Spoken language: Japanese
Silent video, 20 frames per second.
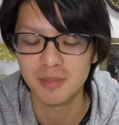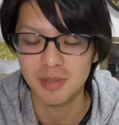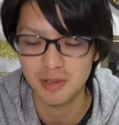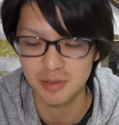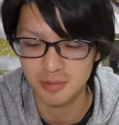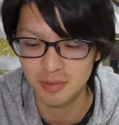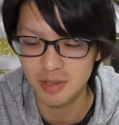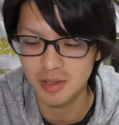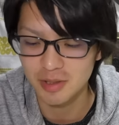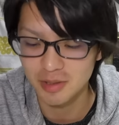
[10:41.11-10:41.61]
まあ、
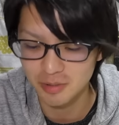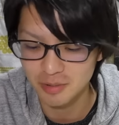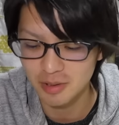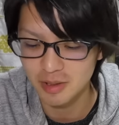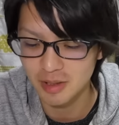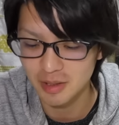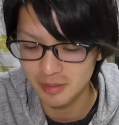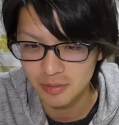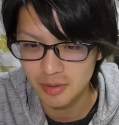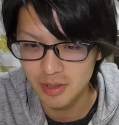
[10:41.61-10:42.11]
しょうがない、しょうが
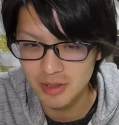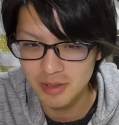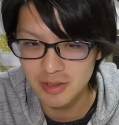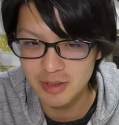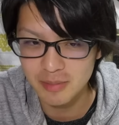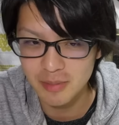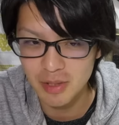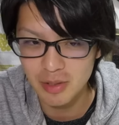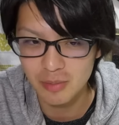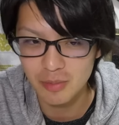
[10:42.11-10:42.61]
ない。とりあえず
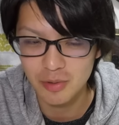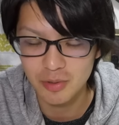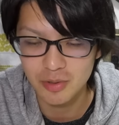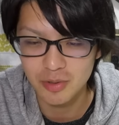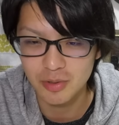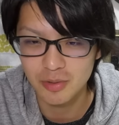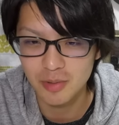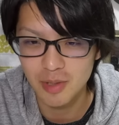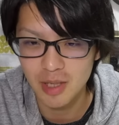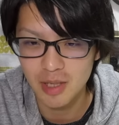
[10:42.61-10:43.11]
今の目
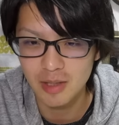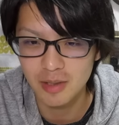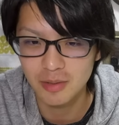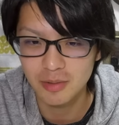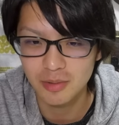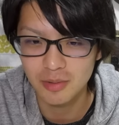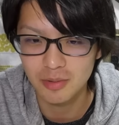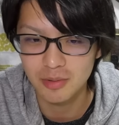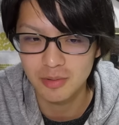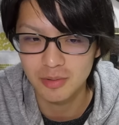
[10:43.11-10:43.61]
標は韓
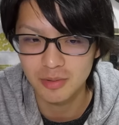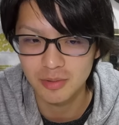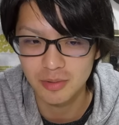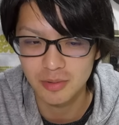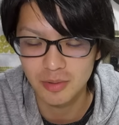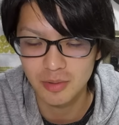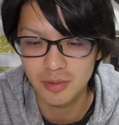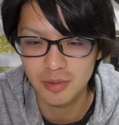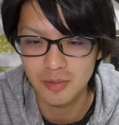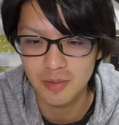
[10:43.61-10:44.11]
国
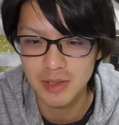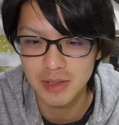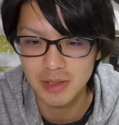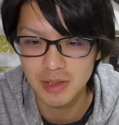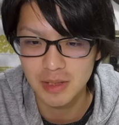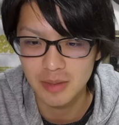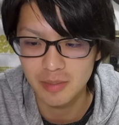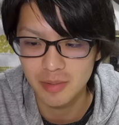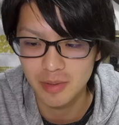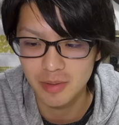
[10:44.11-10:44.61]
の
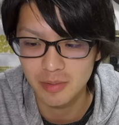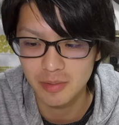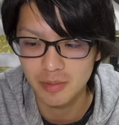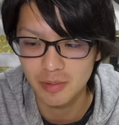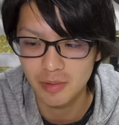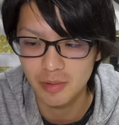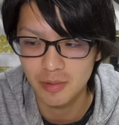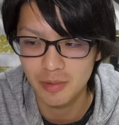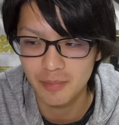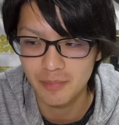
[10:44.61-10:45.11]
技レベル
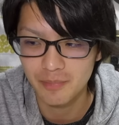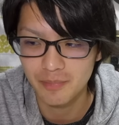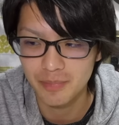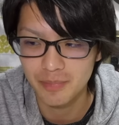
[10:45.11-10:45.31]
を、